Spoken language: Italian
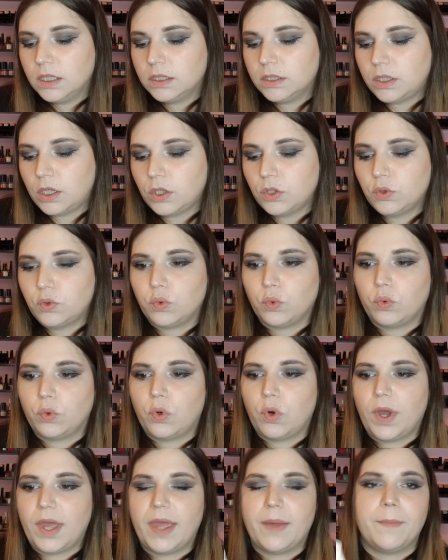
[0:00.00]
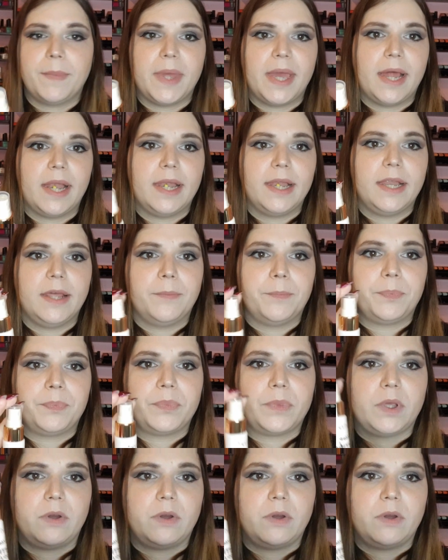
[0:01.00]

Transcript: 31 ml.